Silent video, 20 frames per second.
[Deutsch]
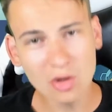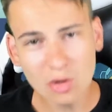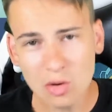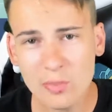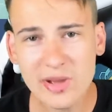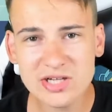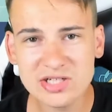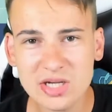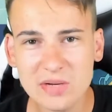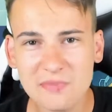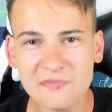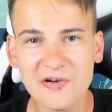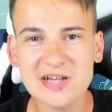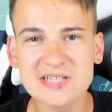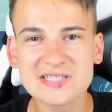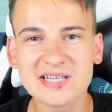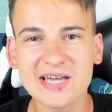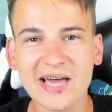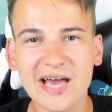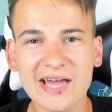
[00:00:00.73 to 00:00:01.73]
Hallo Menschen,
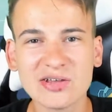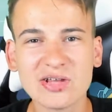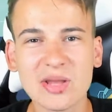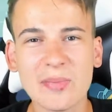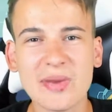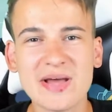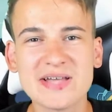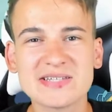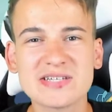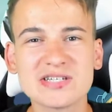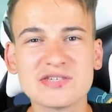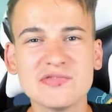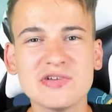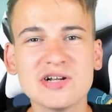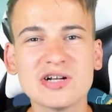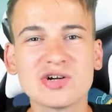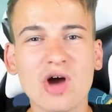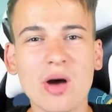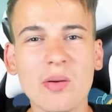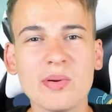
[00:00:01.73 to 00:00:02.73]
Empfangsgerät und am herzlichsten
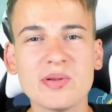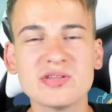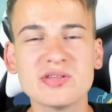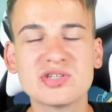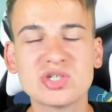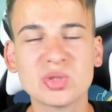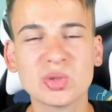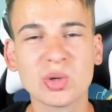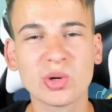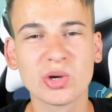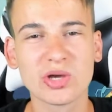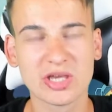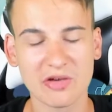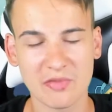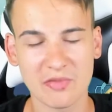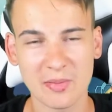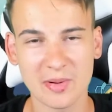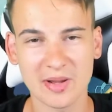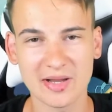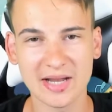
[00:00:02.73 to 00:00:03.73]
Willkommen zurück
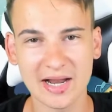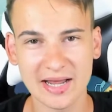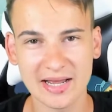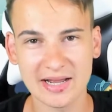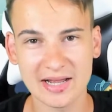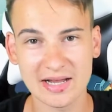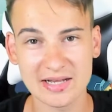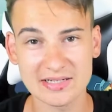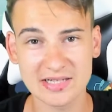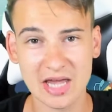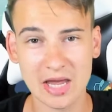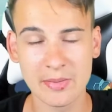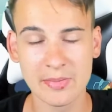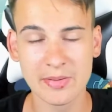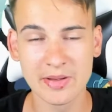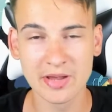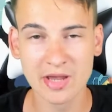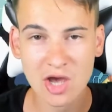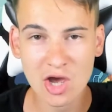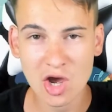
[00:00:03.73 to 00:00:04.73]
hier vom Kanal Enkers
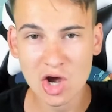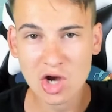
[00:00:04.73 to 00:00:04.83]
Gaming.